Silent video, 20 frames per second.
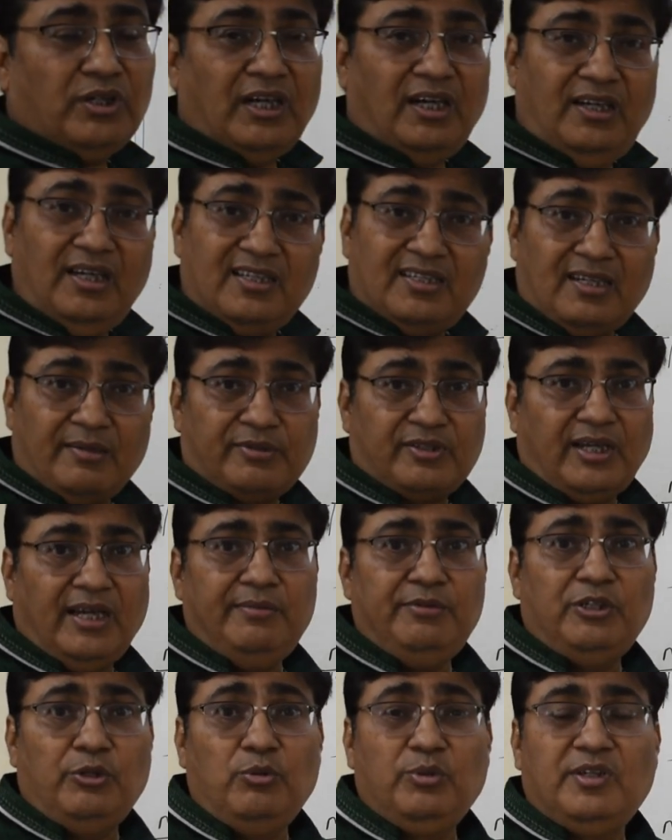तो काइंडली
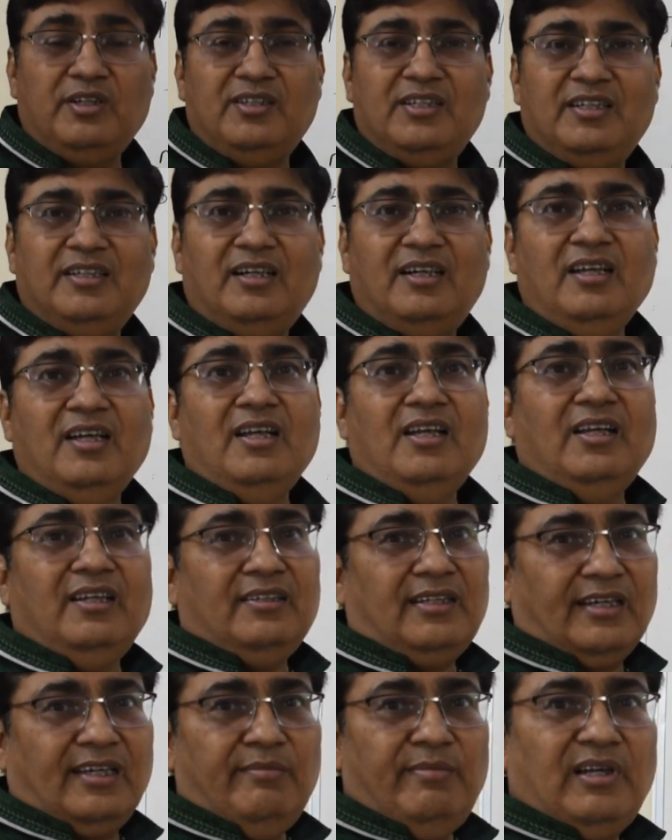सब्सक्राइब जरूर कीजिएगा
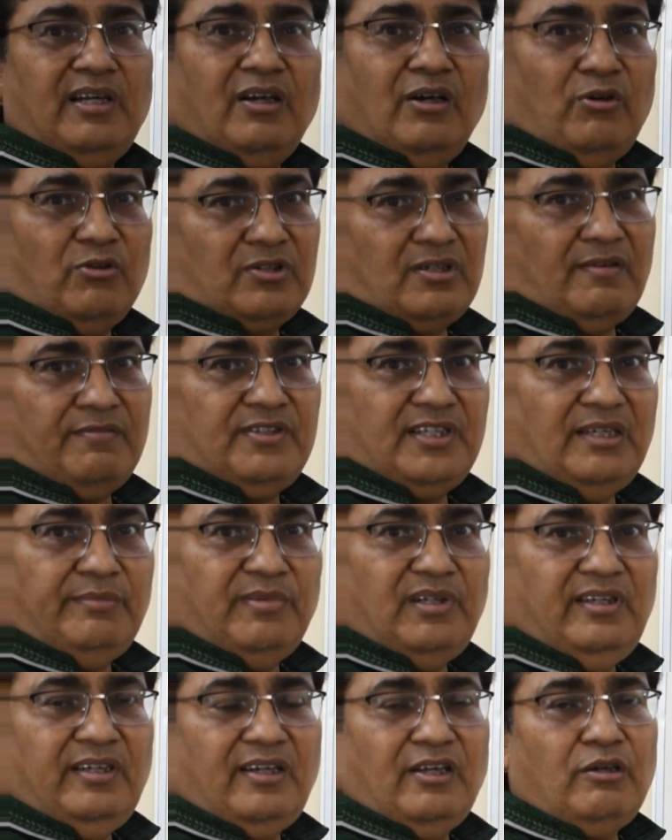ताकि मेरा हौसला अफजाई
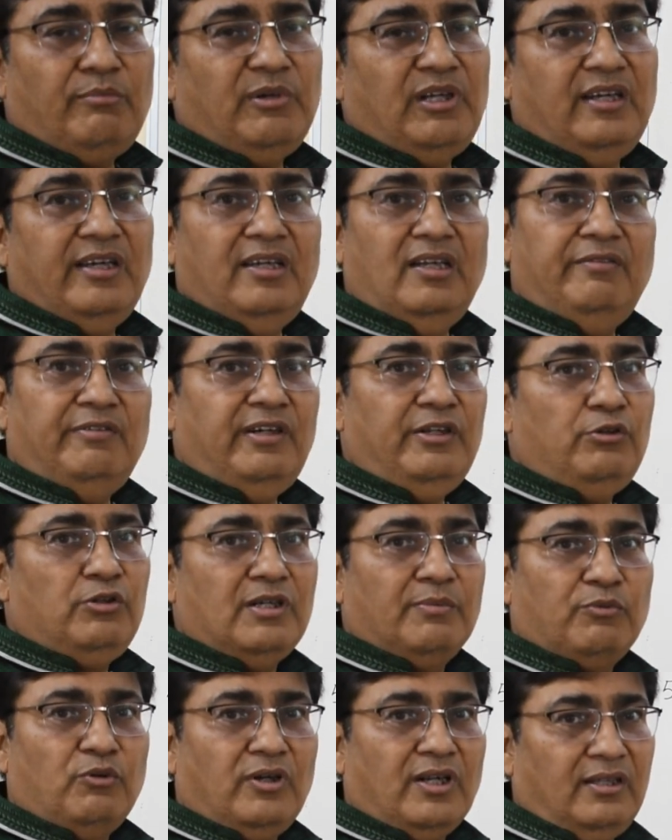बनी रहे और मैं नई नई वीडियोज़
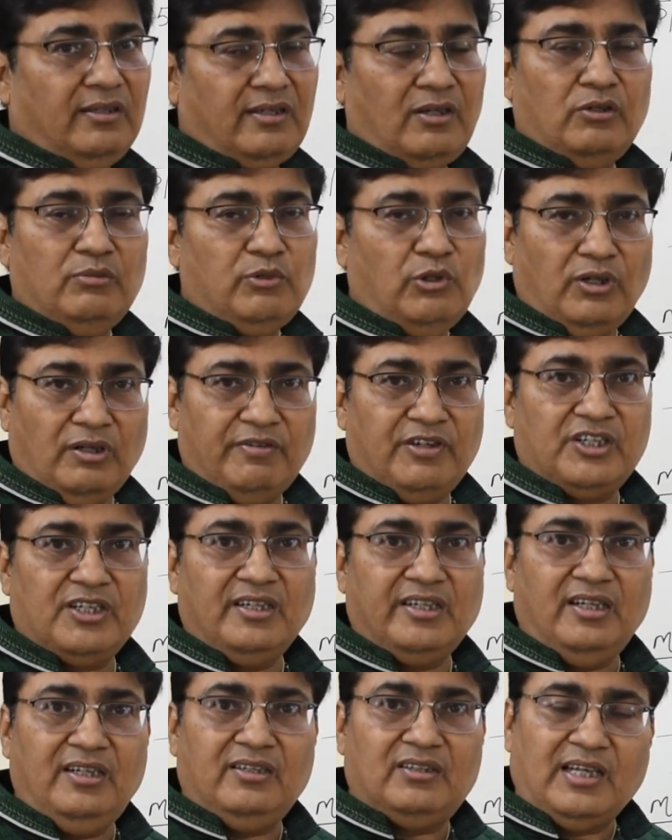आपको डालता रहूँ मोटिवेशन
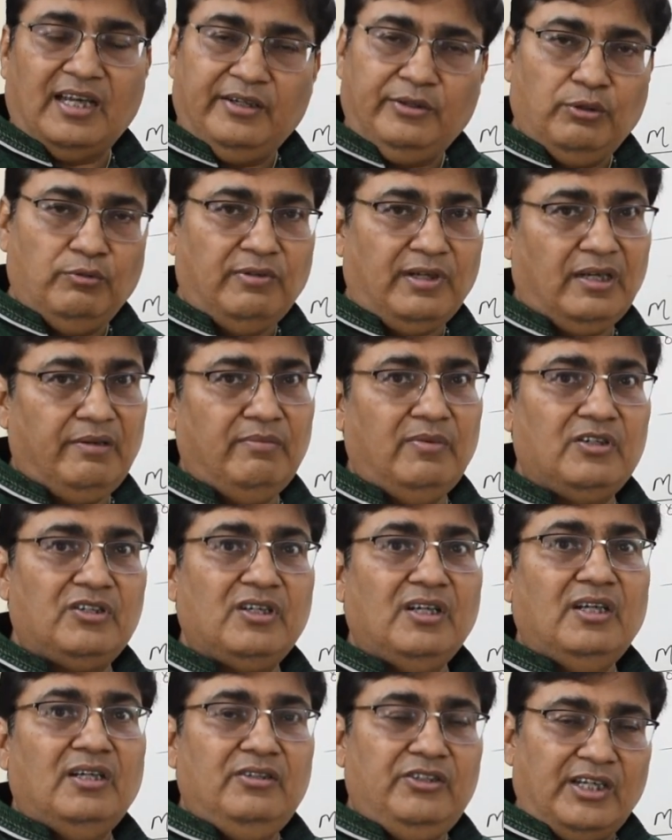के लिए थैंक यू वेरी मच
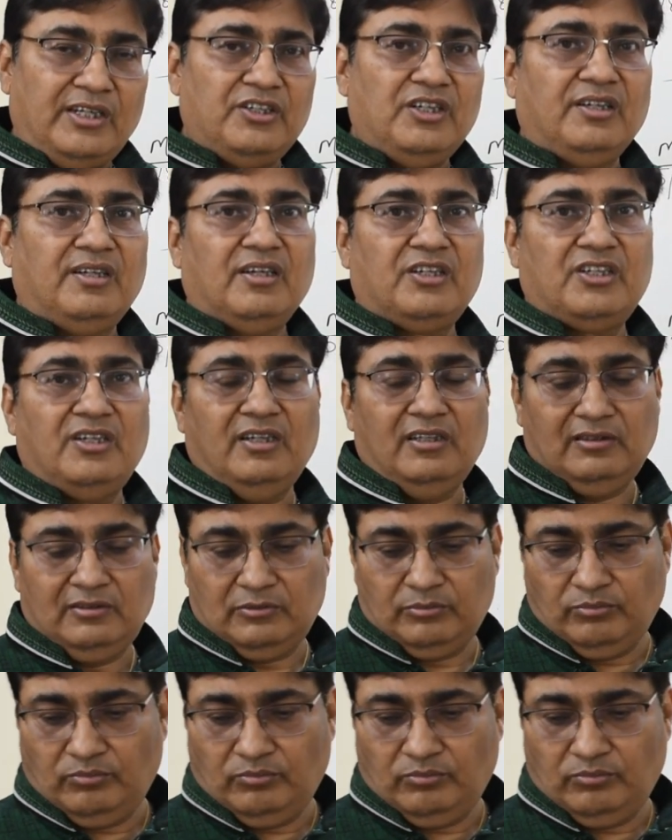जय श्री कृष्णा